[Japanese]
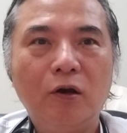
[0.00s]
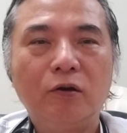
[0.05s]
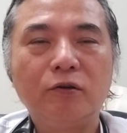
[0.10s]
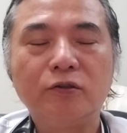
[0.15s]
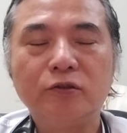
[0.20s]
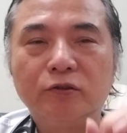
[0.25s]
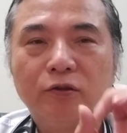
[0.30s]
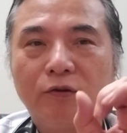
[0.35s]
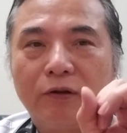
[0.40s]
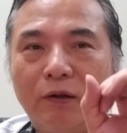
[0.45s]

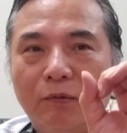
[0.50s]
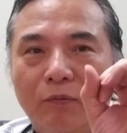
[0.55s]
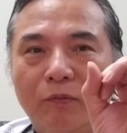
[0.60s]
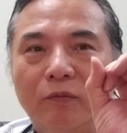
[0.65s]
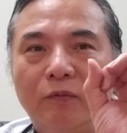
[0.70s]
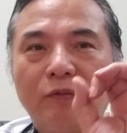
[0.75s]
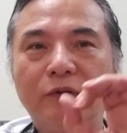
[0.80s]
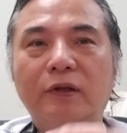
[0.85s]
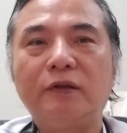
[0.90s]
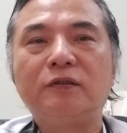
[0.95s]
いうような
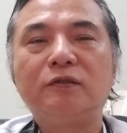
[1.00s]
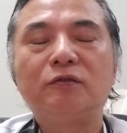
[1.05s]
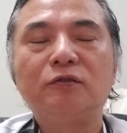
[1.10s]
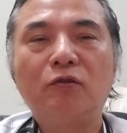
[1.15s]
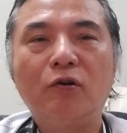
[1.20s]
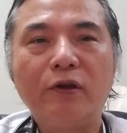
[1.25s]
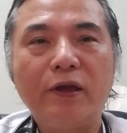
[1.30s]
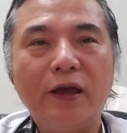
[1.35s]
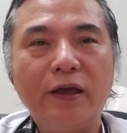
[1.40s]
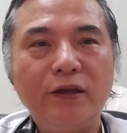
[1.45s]
もんです
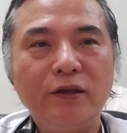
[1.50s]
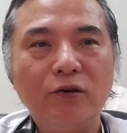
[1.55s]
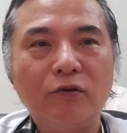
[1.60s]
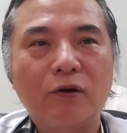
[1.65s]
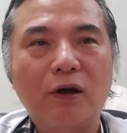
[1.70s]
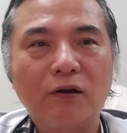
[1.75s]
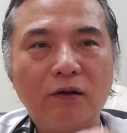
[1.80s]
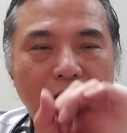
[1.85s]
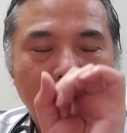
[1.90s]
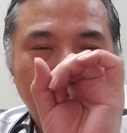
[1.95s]
ごい栄養
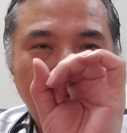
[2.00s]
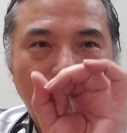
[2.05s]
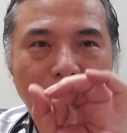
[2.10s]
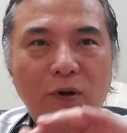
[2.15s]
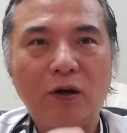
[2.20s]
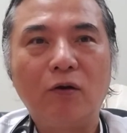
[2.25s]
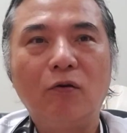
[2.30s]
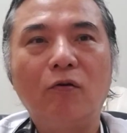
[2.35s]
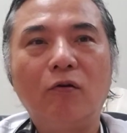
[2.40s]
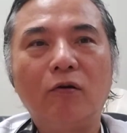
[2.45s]
価のある
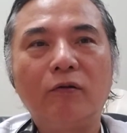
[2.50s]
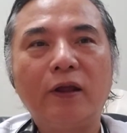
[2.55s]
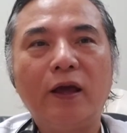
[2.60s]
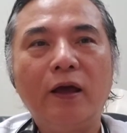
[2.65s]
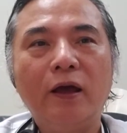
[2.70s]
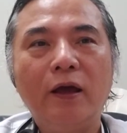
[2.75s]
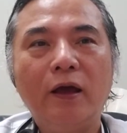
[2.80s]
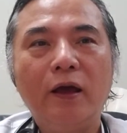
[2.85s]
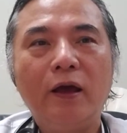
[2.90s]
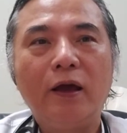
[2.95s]
卵を
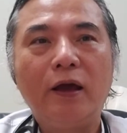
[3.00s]
ね、